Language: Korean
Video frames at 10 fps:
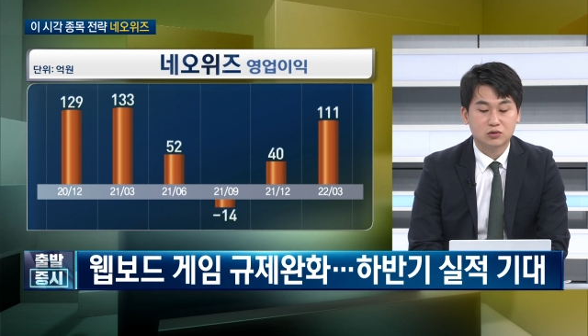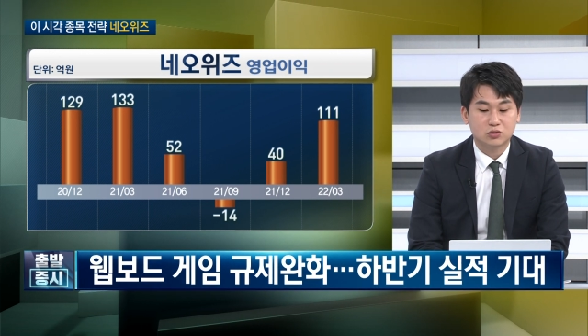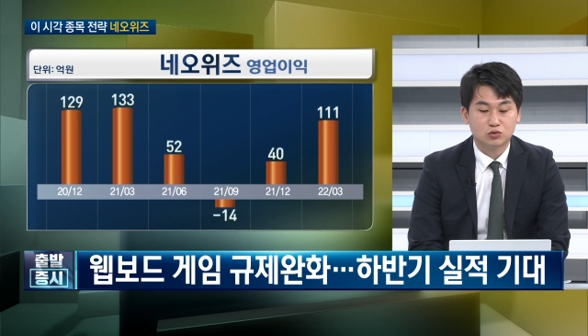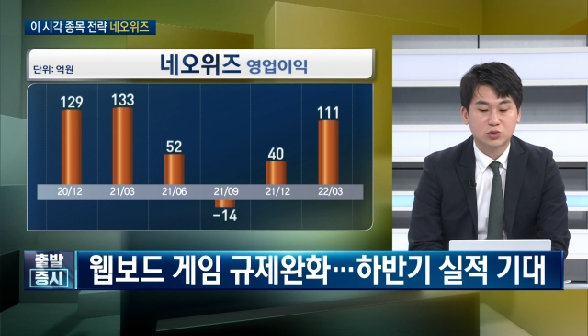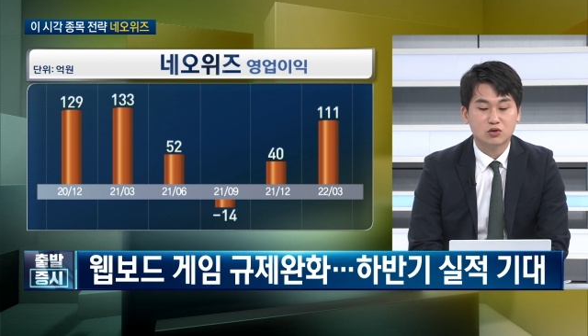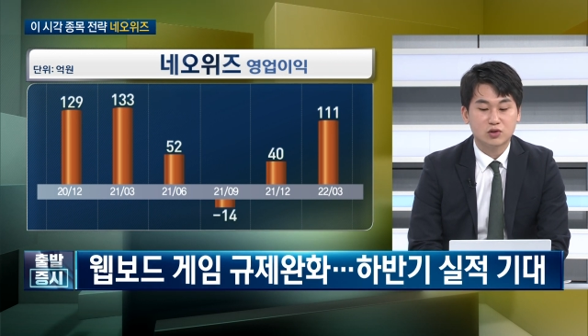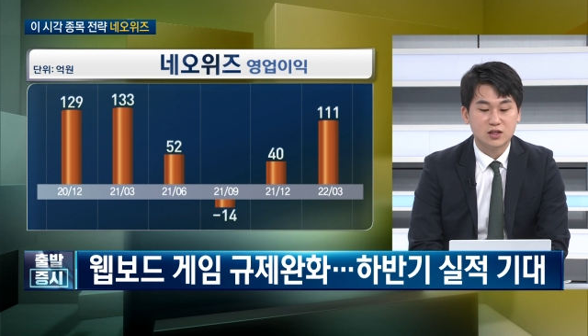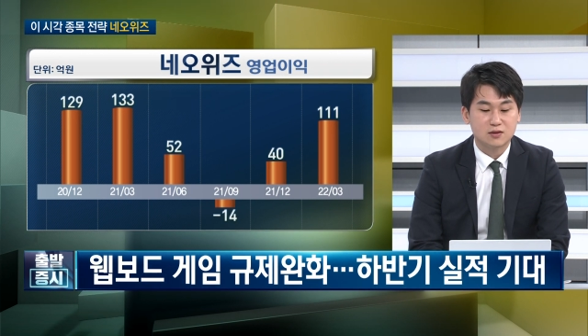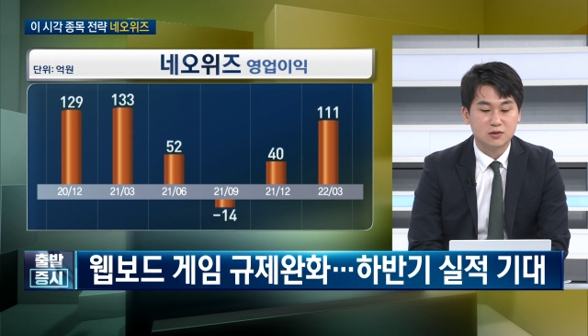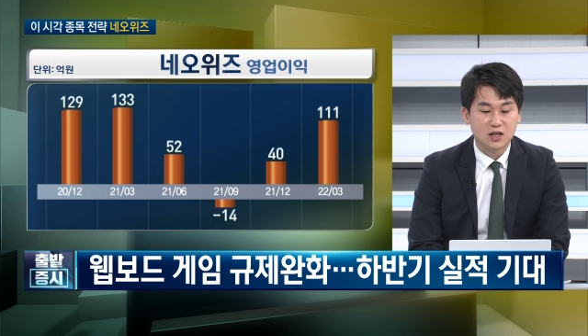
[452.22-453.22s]
그 구사 중에
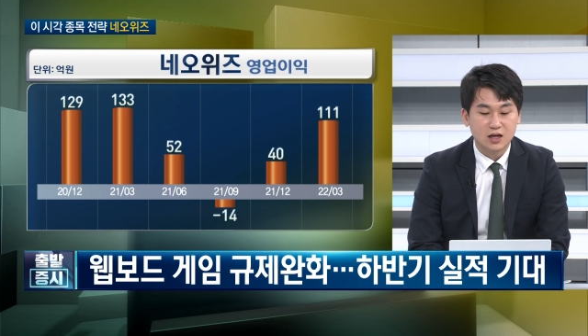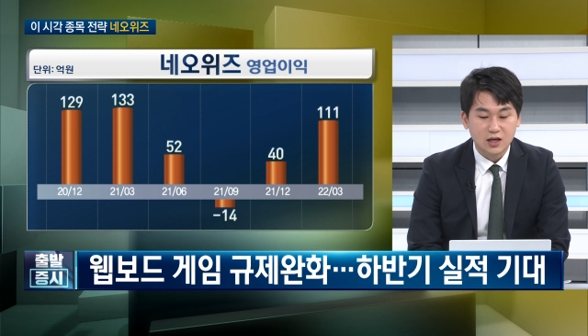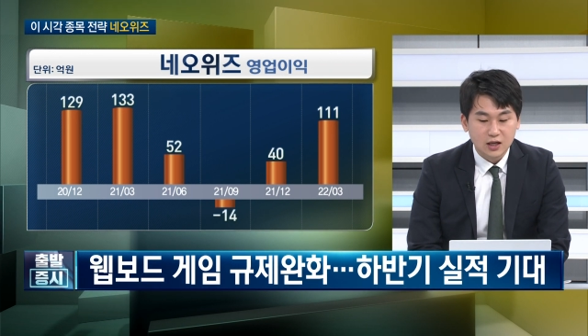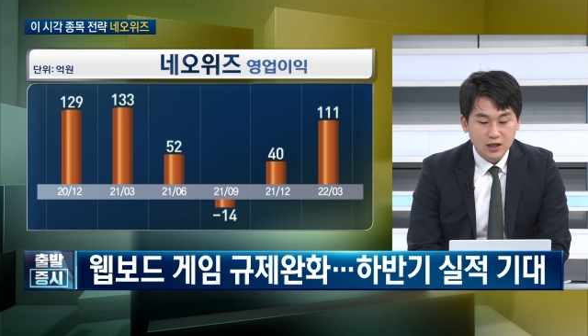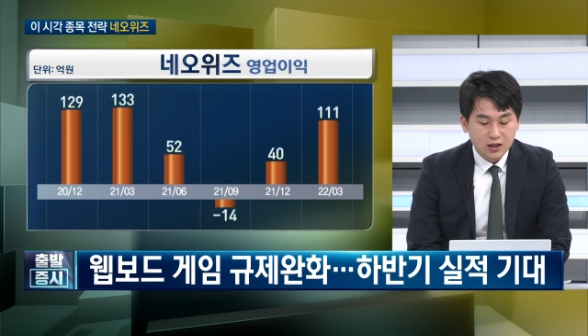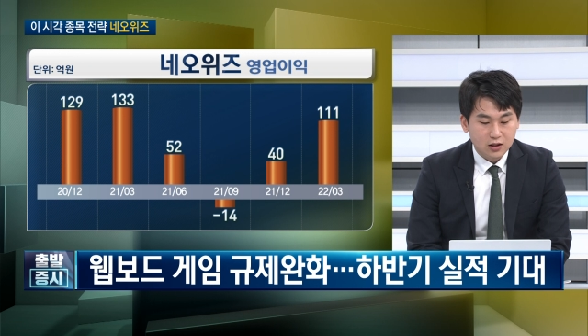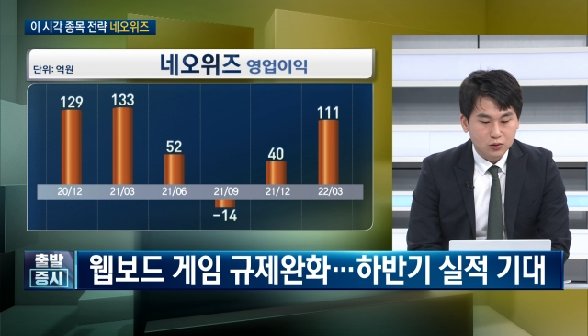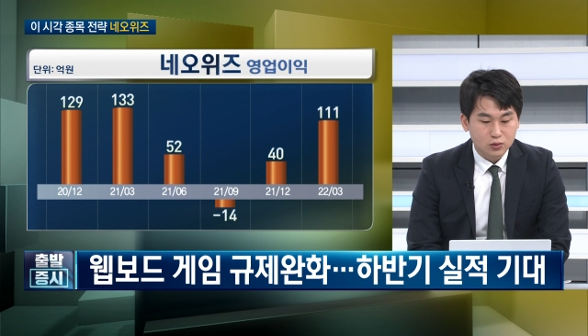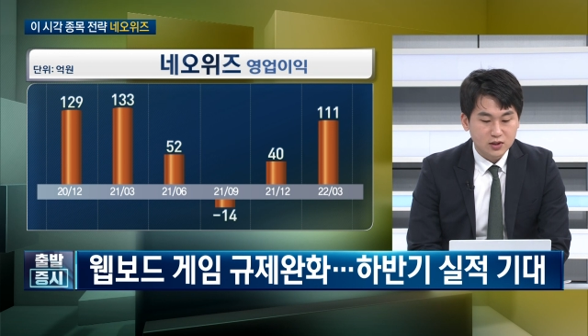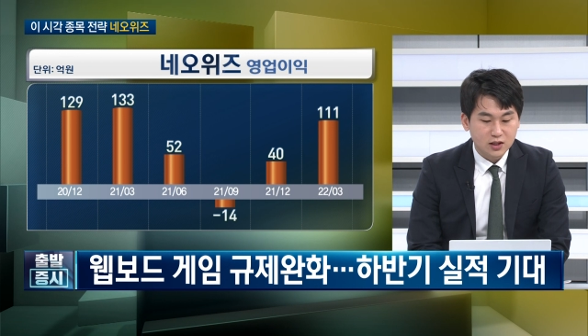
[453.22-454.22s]
있습니다. 네. 어,
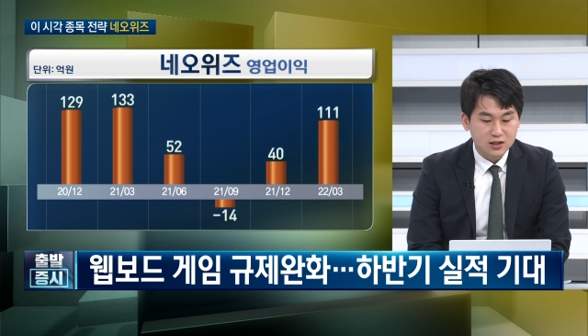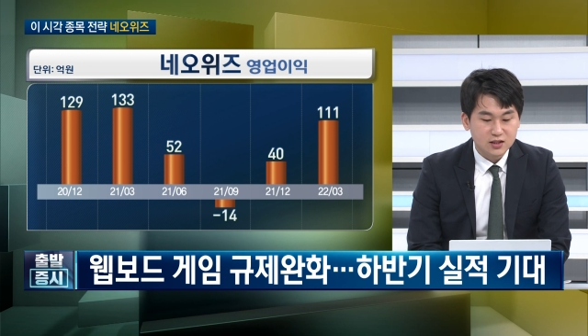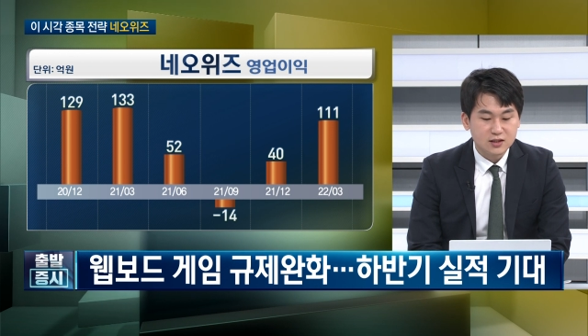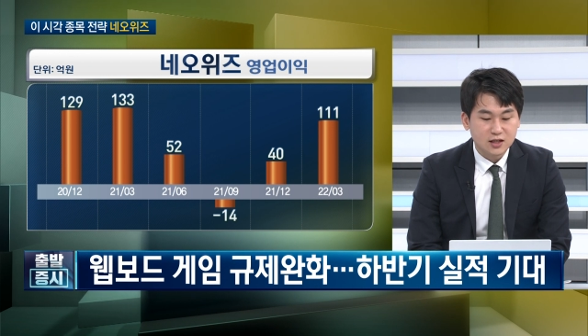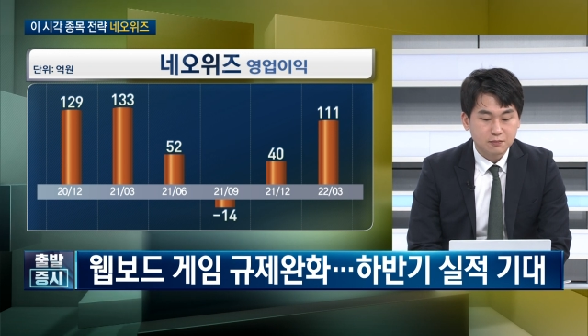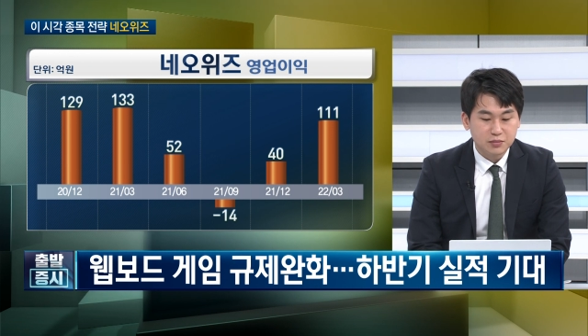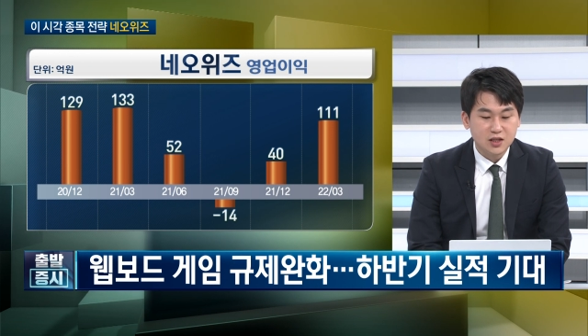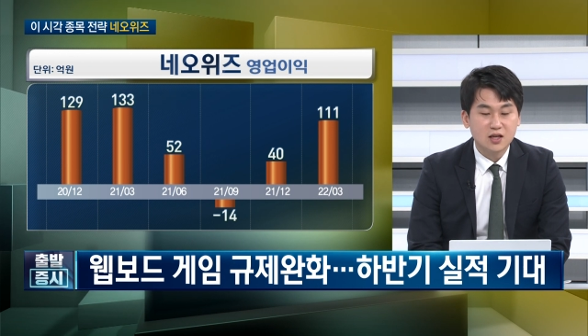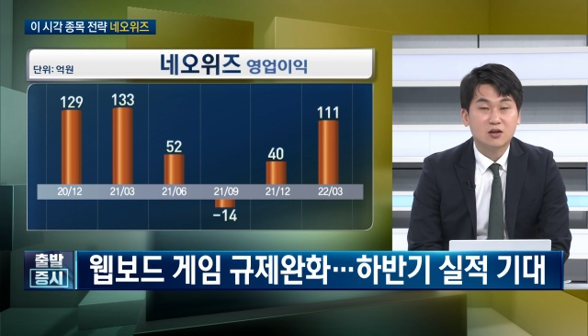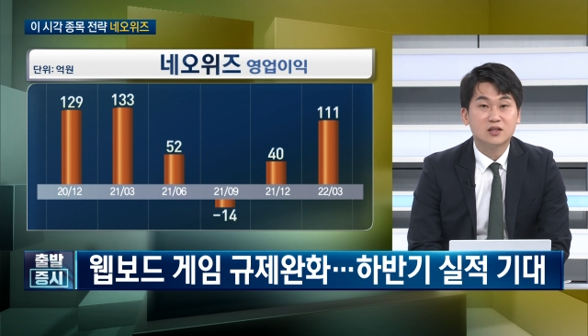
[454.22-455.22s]
동사의 신작
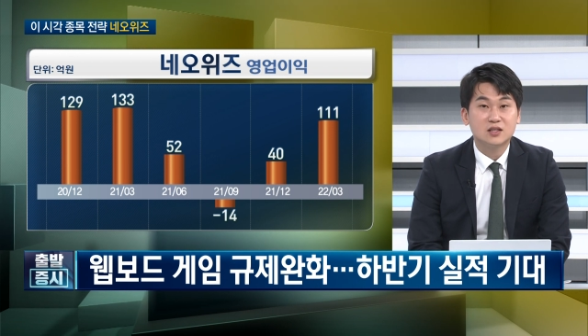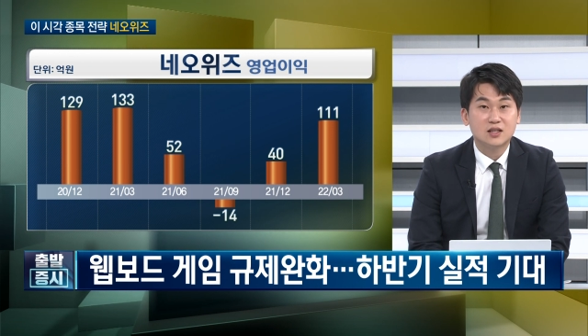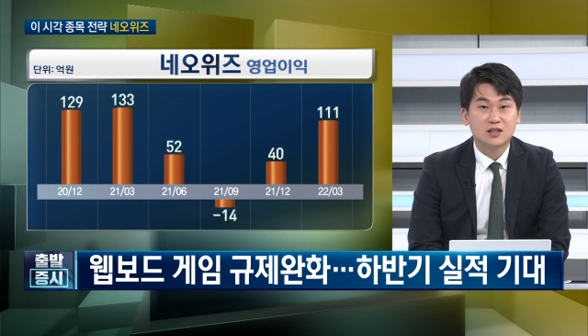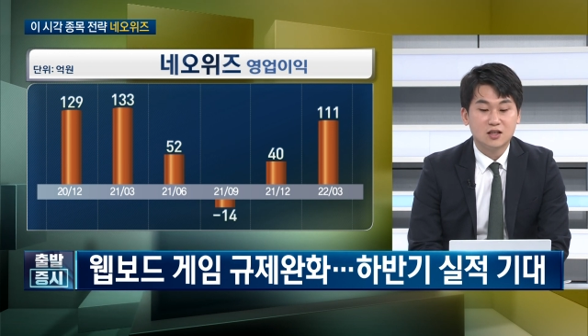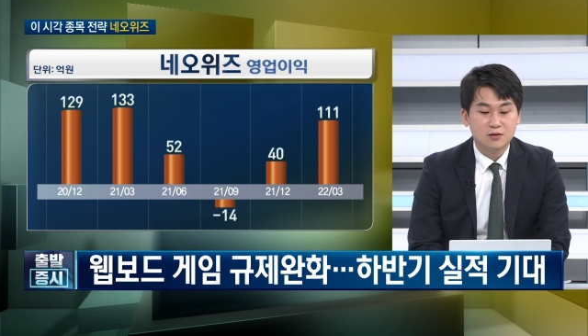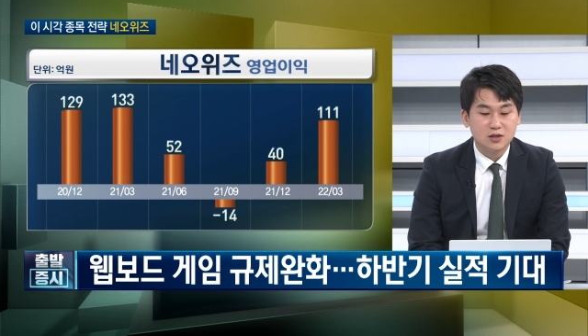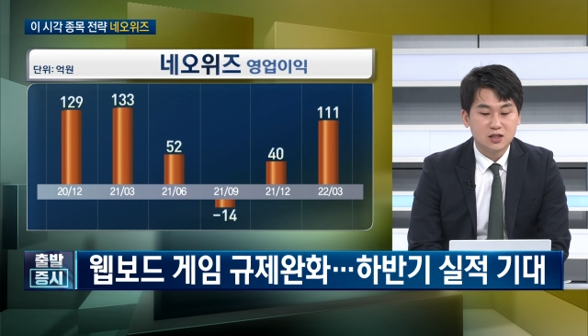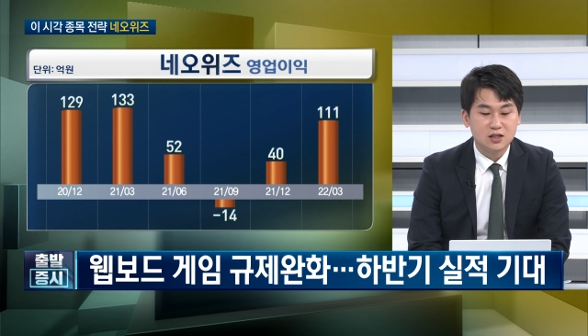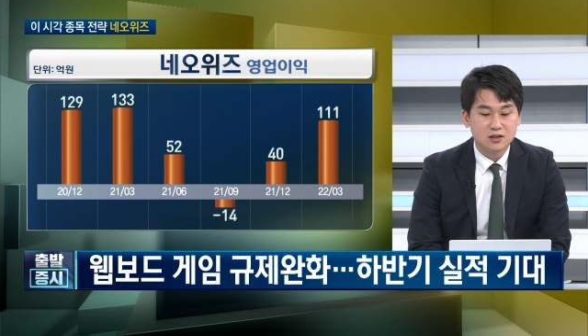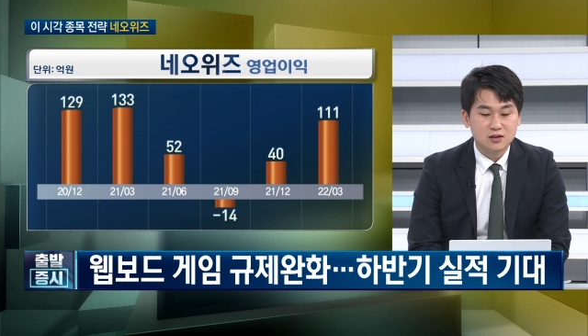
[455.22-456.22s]
피의 거짓이라는
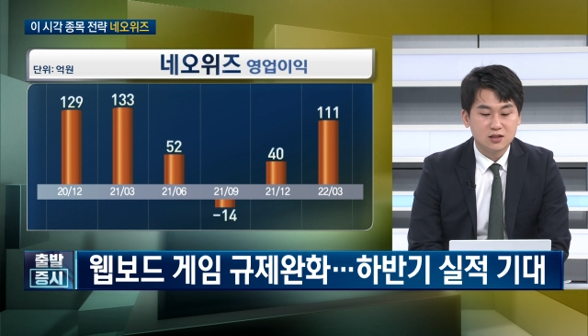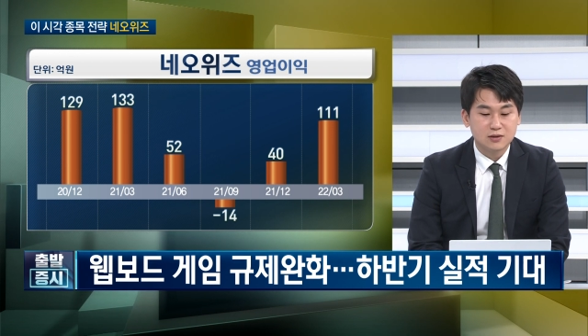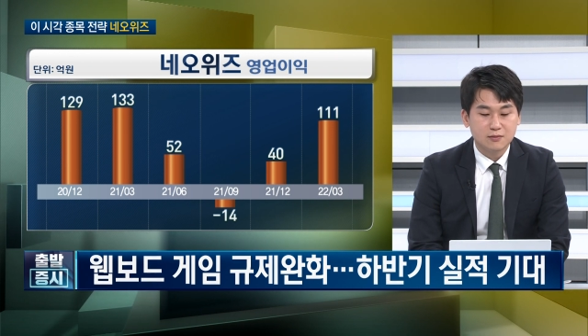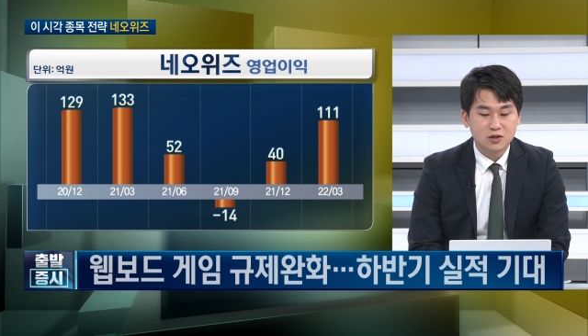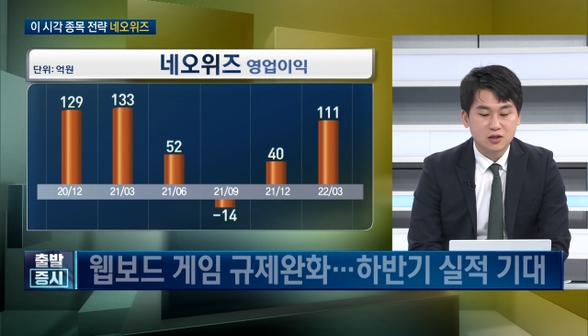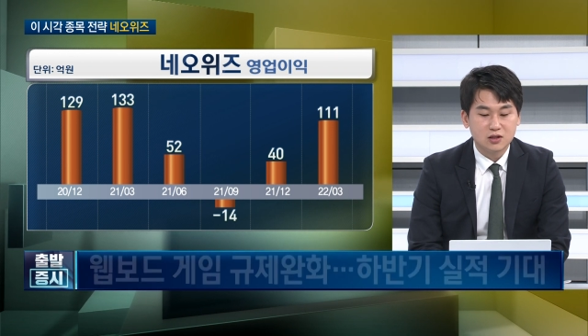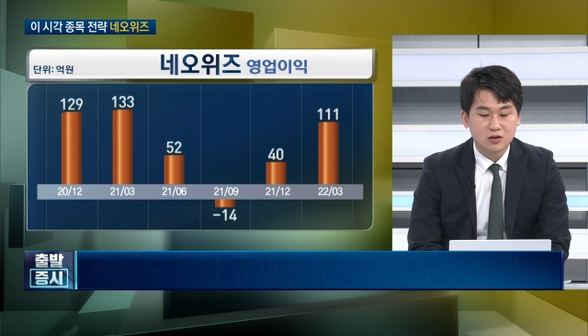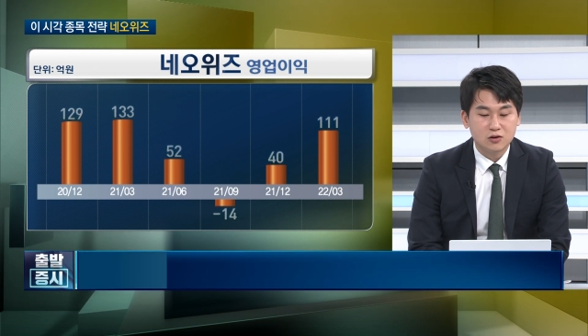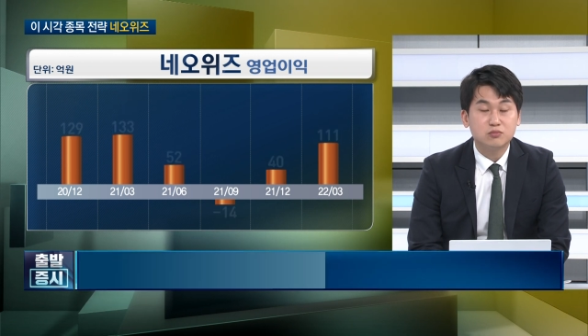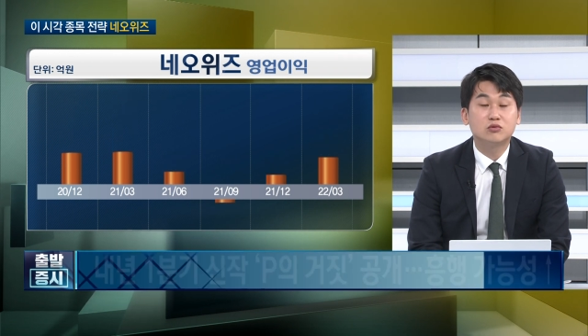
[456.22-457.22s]
게임이 2023년
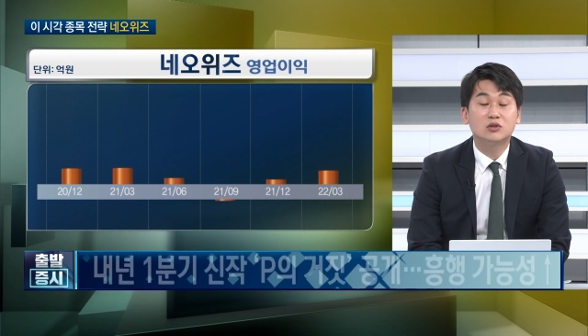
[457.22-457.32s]
1월